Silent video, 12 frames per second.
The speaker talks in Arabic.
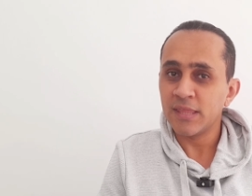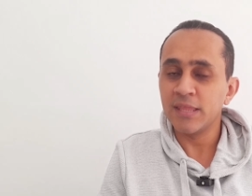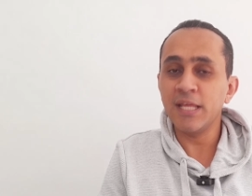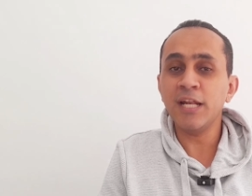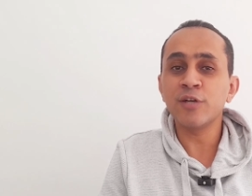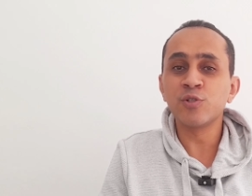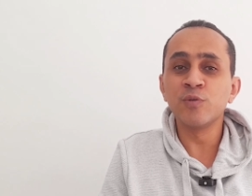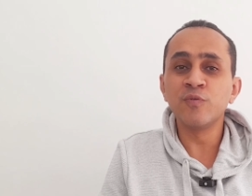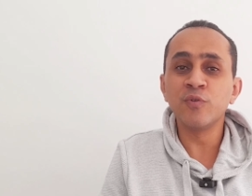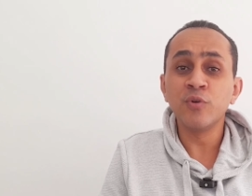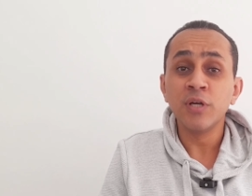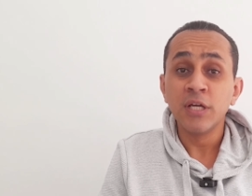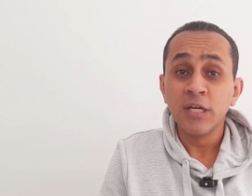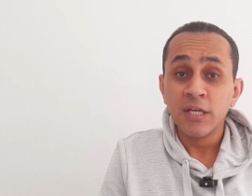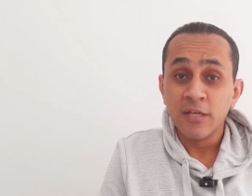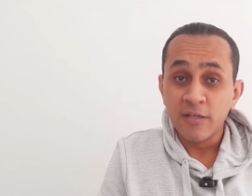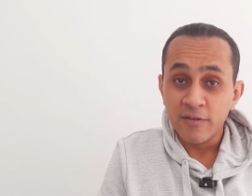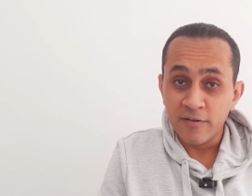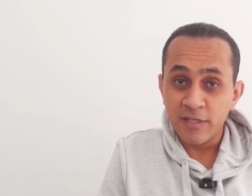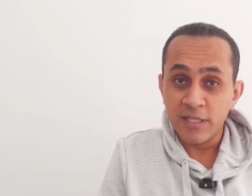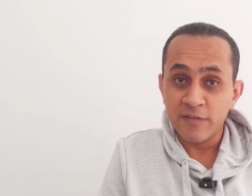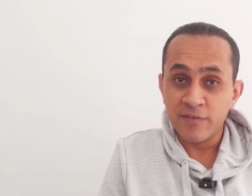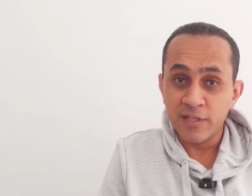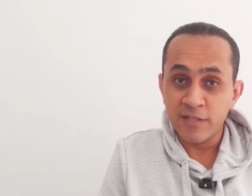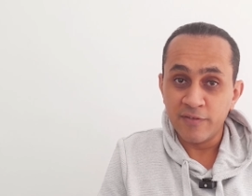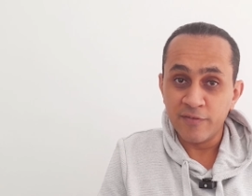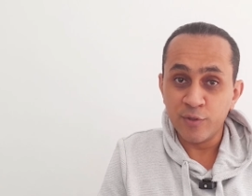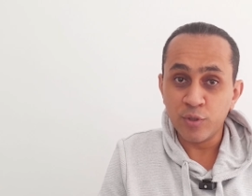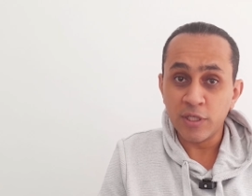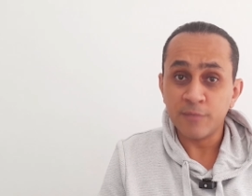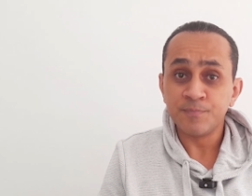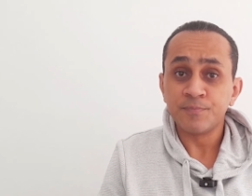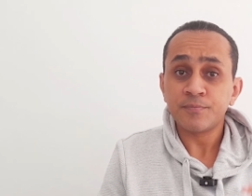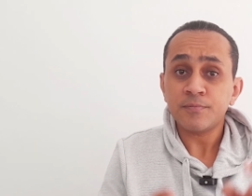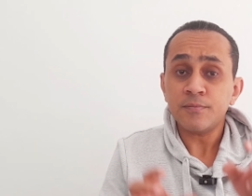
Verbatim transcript: ده اللي هنشوفه آه، في في الفيديو ده